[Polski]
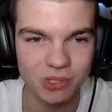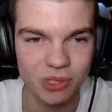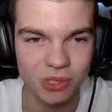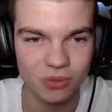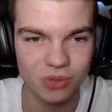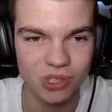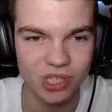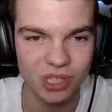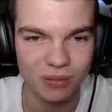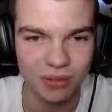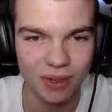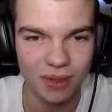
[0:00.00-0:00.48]
ci u
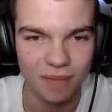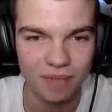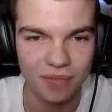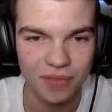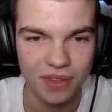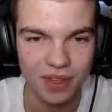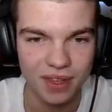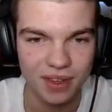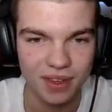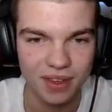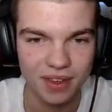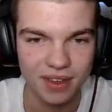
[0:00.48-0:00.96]
ciebie?
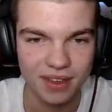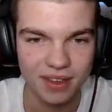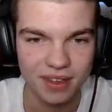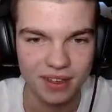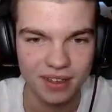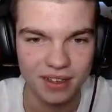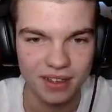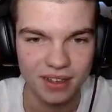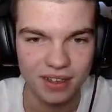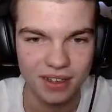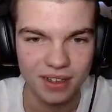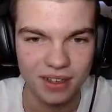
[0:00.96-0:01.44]

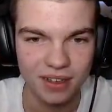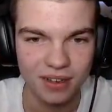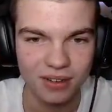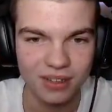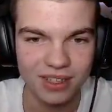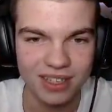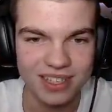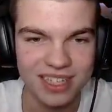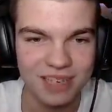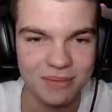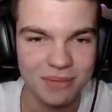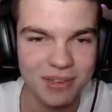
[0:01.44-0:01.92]

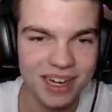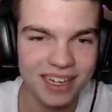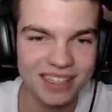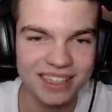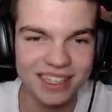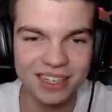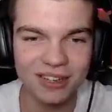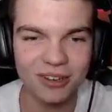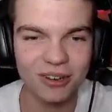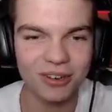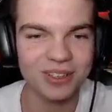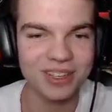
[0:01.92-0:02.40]
Ona zabiera
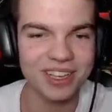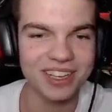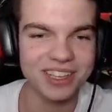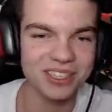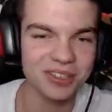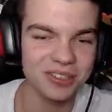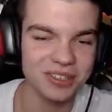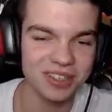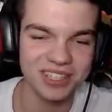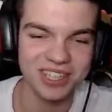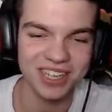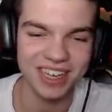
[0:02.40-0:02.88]
te konie,
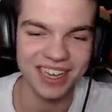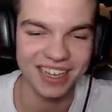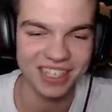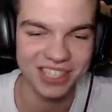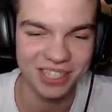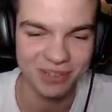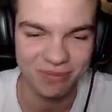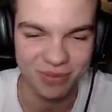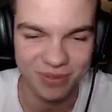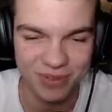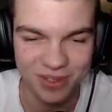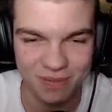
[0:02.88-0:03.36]
gdzie ona?
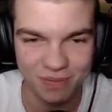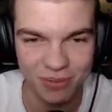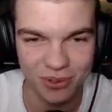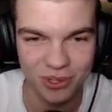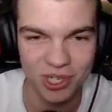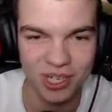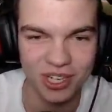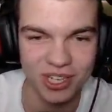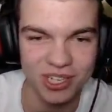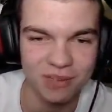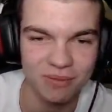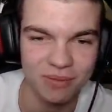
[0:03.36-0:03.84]
Czekajcie,
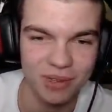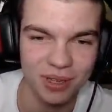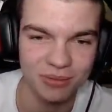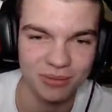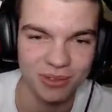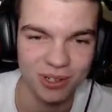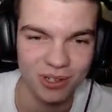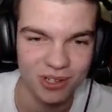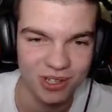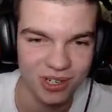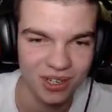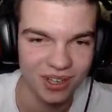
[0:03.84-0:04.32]
pośledzimy ją
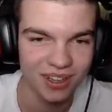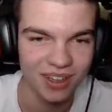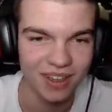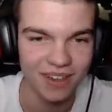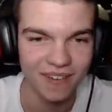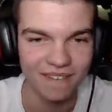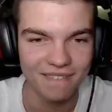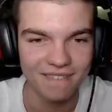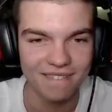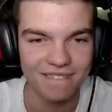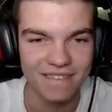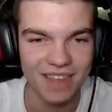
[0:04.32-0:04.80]
troszkę.
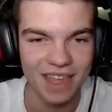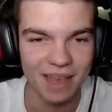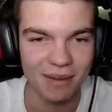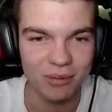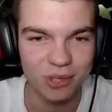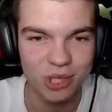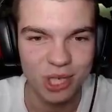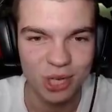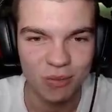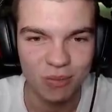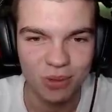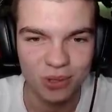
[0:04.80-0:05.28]
A
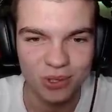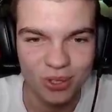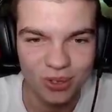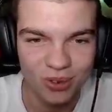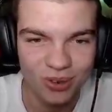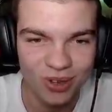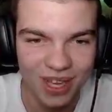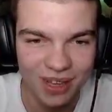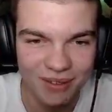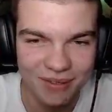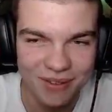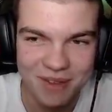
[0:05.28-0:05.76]
może ją
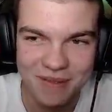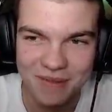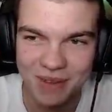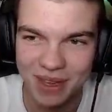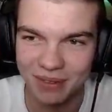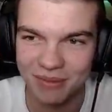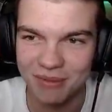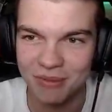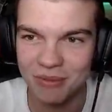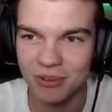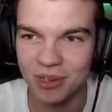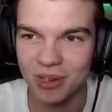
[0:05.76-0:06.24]
patrolujemy,
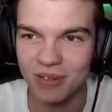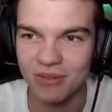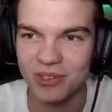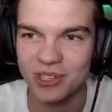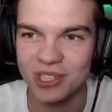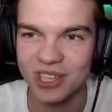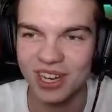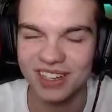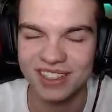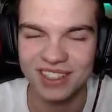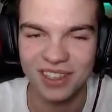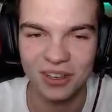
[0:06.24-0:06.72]
jakby był
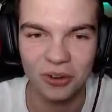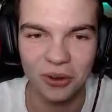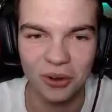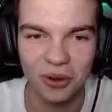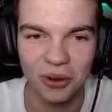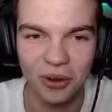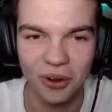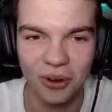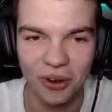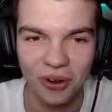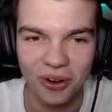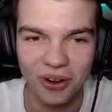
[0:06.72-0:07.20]
niewidzialny.
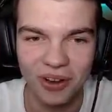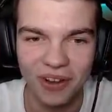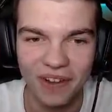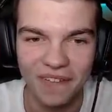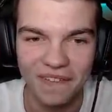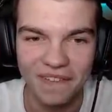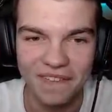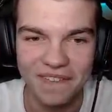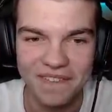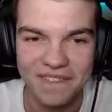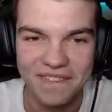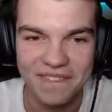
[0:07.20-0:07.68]
O,
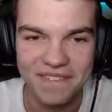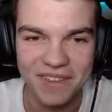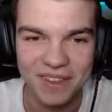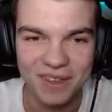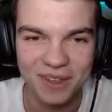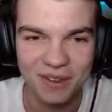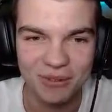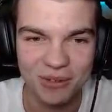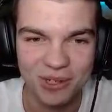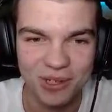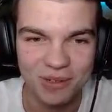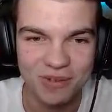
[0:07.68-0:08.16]

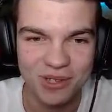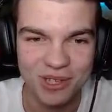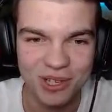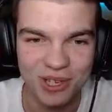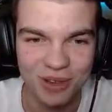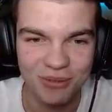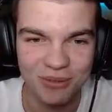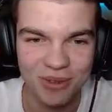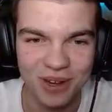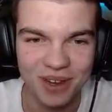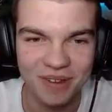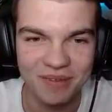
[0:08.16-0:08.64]
to może być
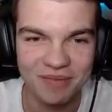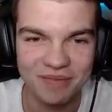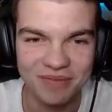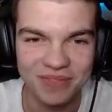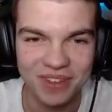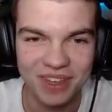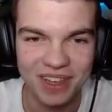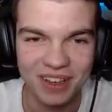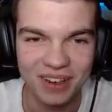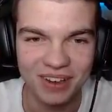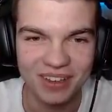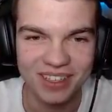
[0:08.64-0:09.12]
dobre.
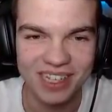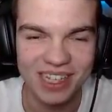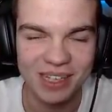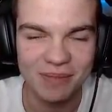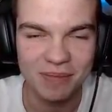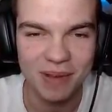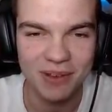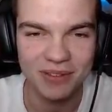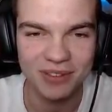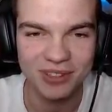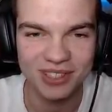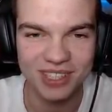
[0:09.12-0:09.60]
Ona na
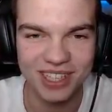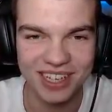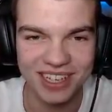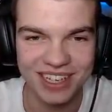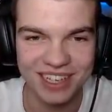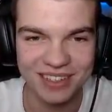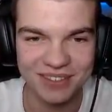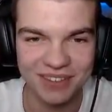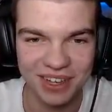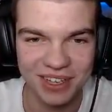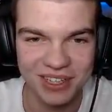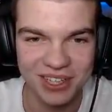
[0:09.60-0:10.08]
pewno
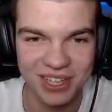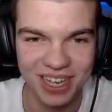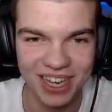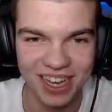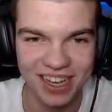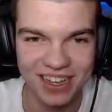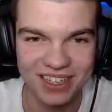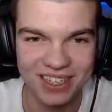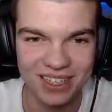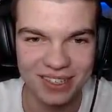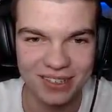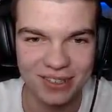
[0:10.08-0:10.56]
nagrywa, czekajcie,